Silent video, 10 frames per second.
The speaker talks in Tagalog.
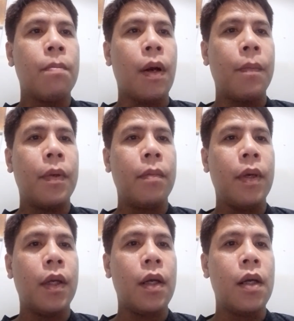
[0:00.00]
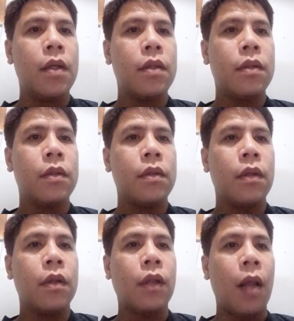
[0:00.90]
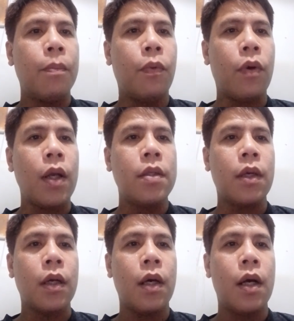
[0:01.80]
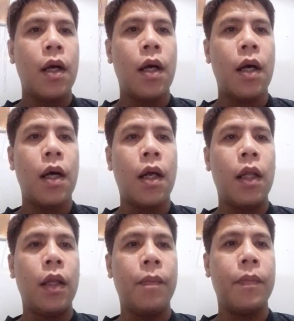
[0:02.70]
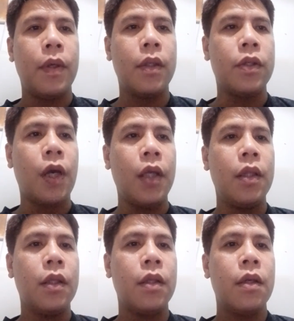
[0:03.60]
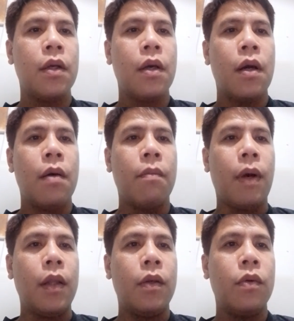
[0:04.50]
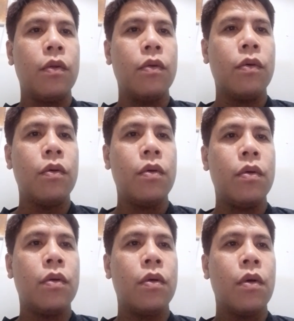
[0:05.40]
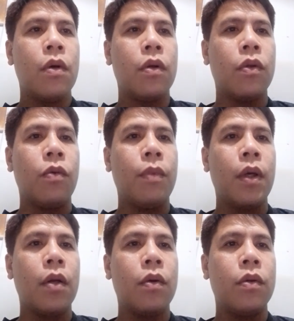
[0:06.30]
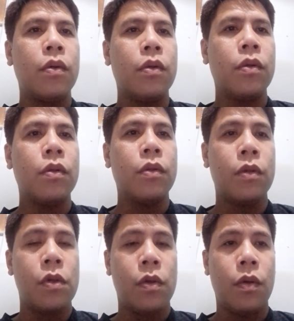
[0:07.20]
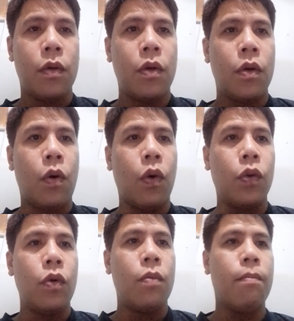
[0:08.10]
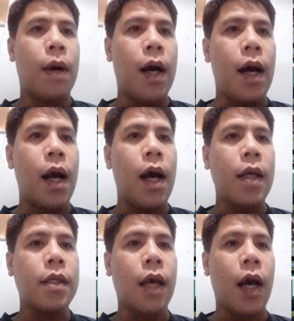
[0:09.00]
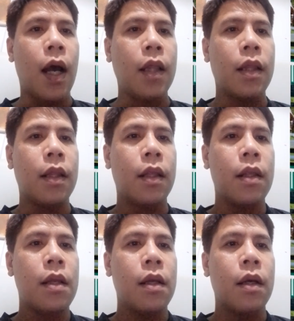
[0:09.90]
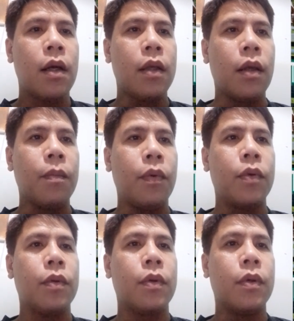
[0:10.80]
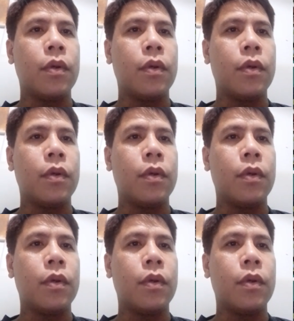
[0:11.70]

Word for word: pang primera tanpuran saka left in shine panigundo ko numero 1 maaasahan yan po yung